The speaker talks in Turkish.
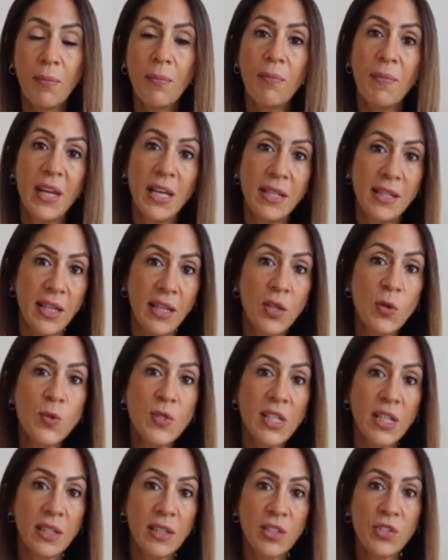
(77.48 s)
meridyeni
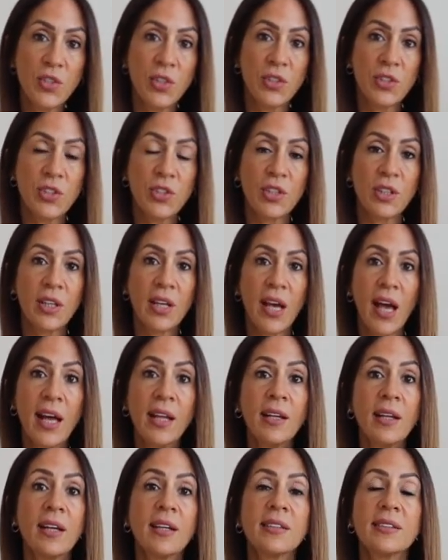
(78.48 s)
üzerinde
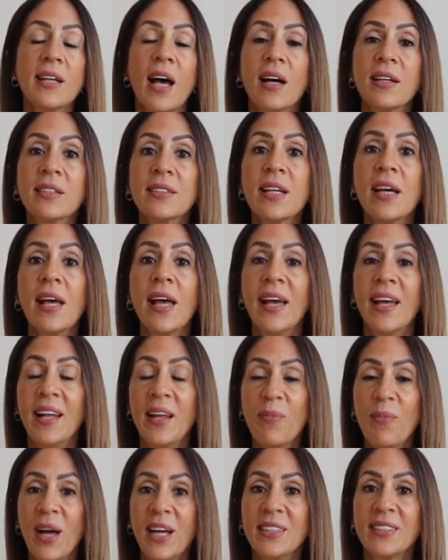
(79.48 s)
çalışırken tahta
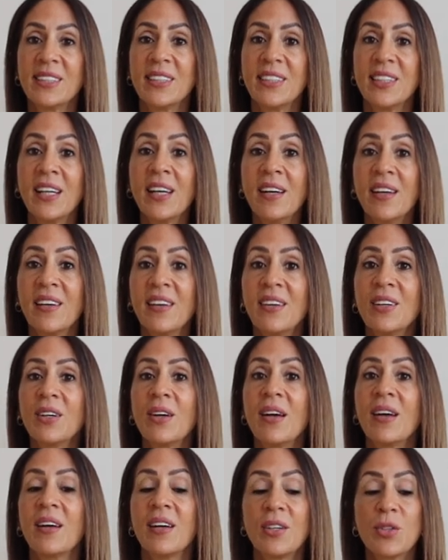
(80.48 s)
elementine
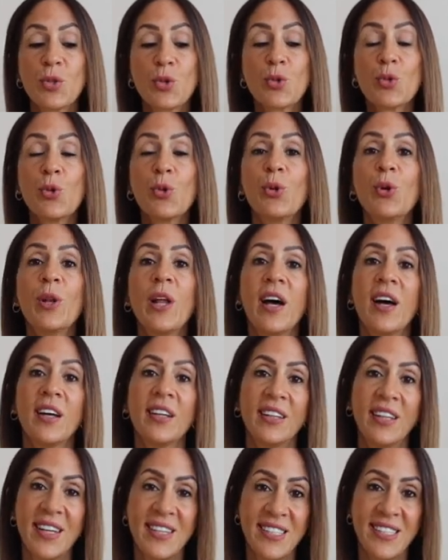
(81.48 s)
suyla
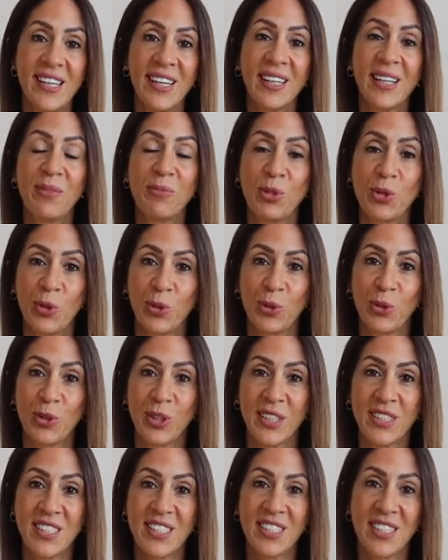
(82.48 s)
desteklemiş
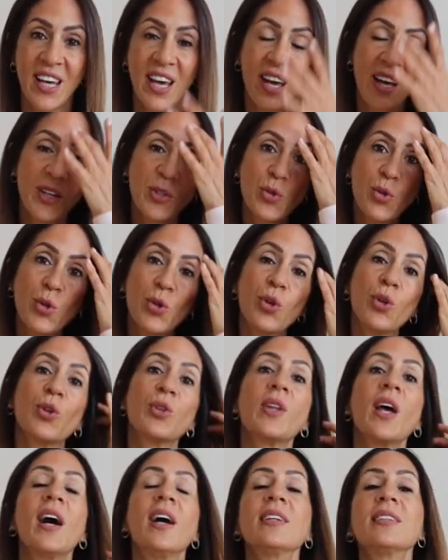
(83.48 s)
olacağız. Çünkü
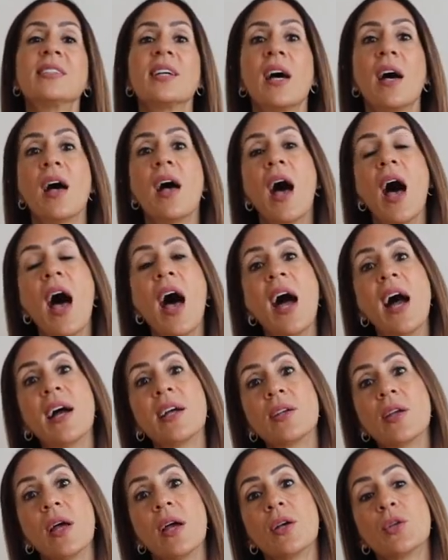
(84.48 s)
tahta
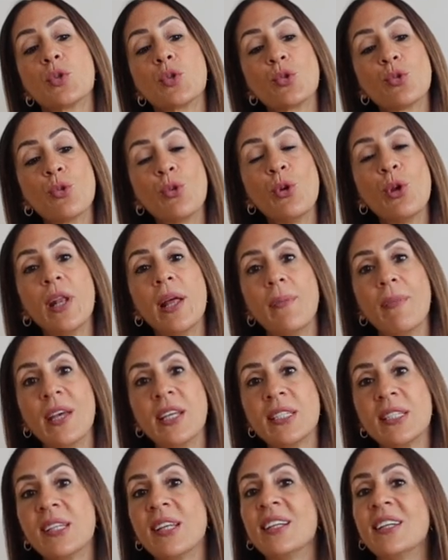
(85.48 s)
eğer suyla
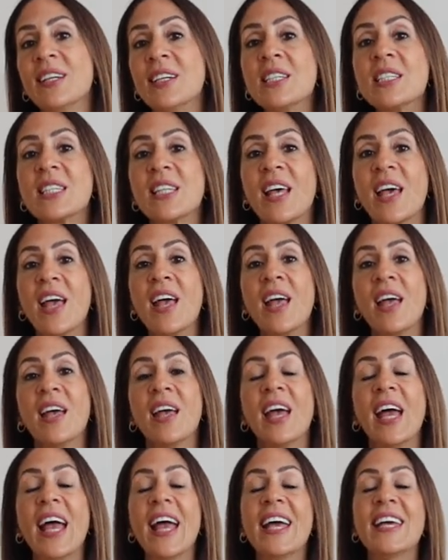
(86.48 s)
beslenirse
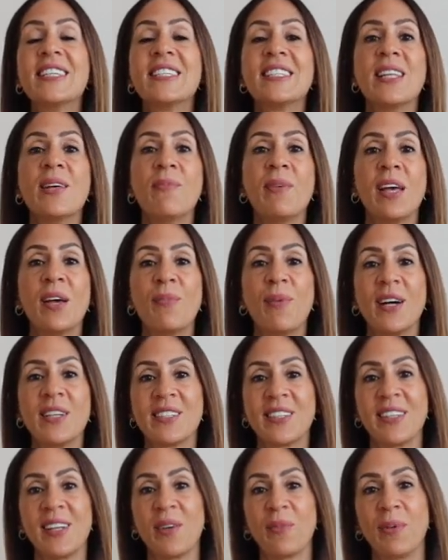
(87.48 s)
esnemeye
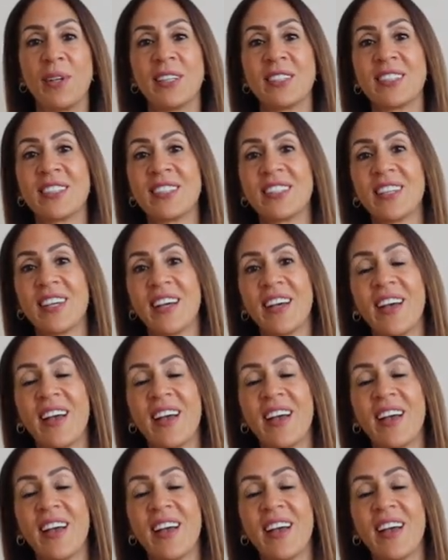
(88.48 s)
başlayabilir.